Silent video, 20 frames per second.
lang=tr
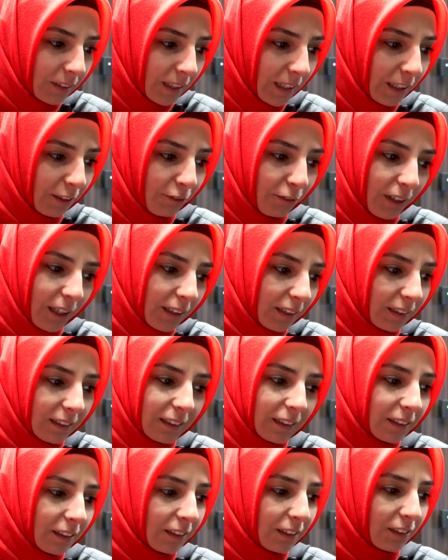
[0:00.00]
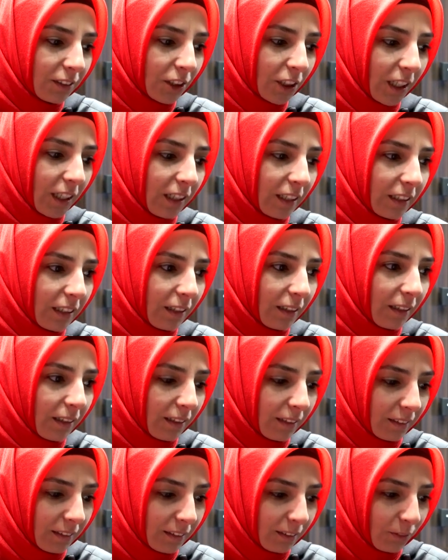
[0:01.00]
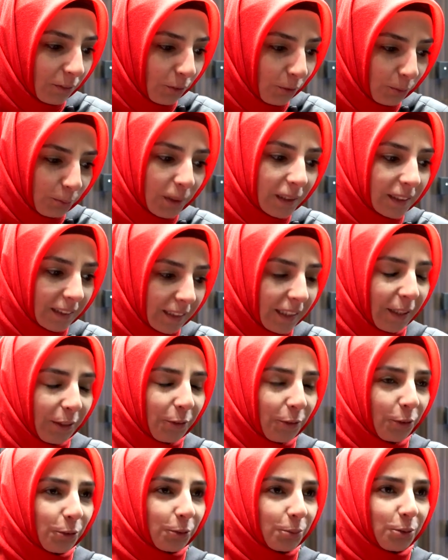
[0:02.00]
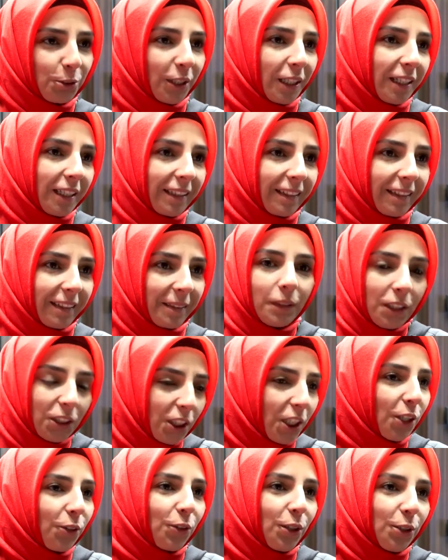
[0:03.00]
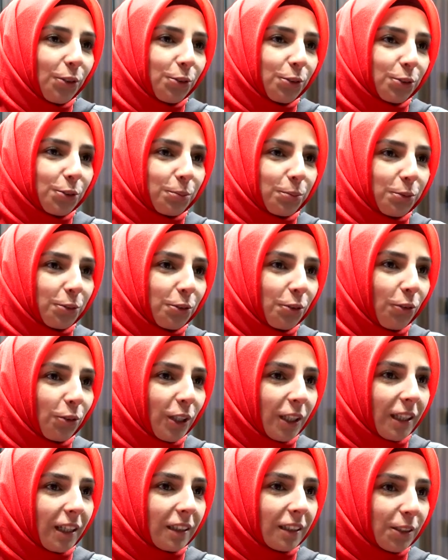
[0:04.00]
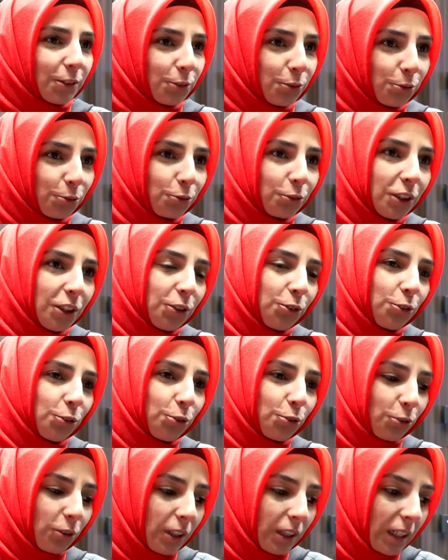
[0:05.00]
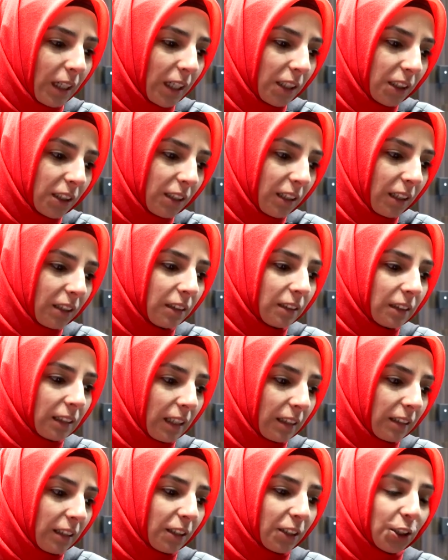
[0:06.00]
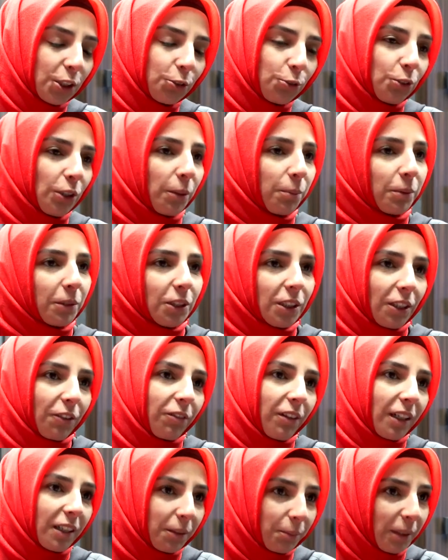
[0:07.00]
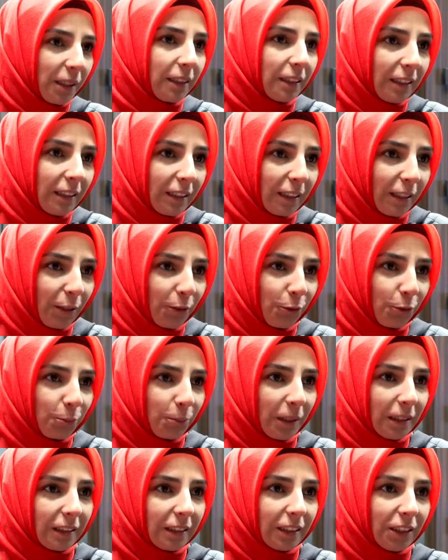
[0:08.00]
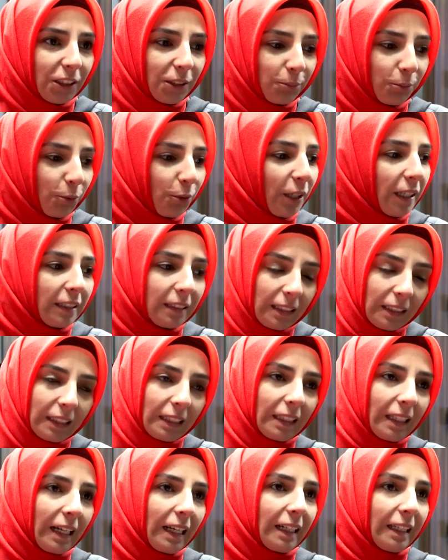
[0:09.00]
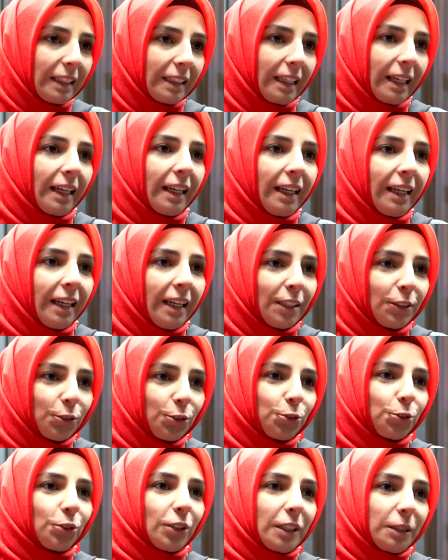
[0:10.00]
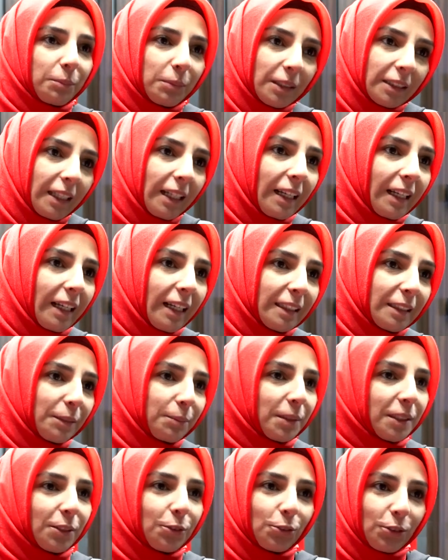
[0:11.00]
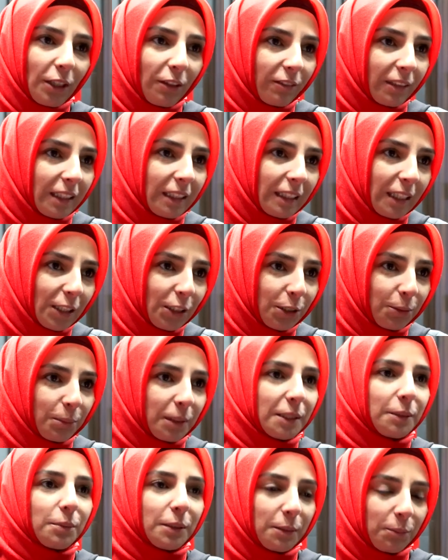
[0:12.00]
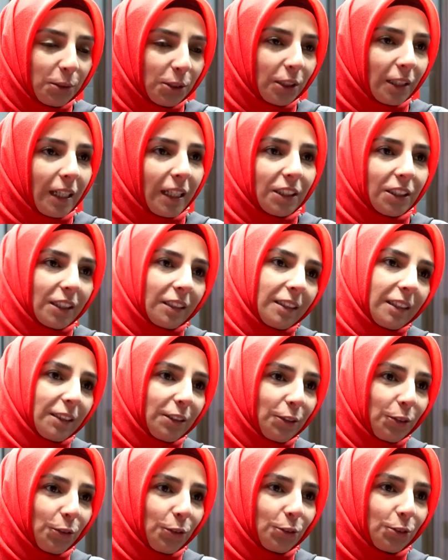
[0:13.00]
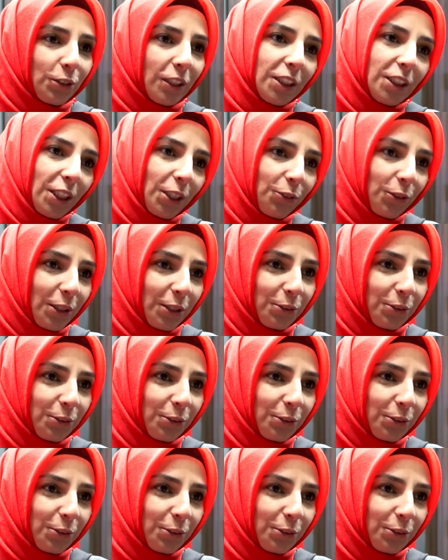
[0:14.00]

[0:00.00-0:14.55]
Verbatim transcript: Yani farklı şekilde olması da iyi oldu bu şekilde. Teşekkür ediyoruz bu olanakları sunduğu için çocuklara. Gerçekten zaten kış günü yapılacak farklı bir etkinlikler olmadığı için böyle etkinliklerle de çocuklarımızı eğlendirmesi, güzel vakit geçirmesi bizim için gerçekten iyi oldu. Teşekkür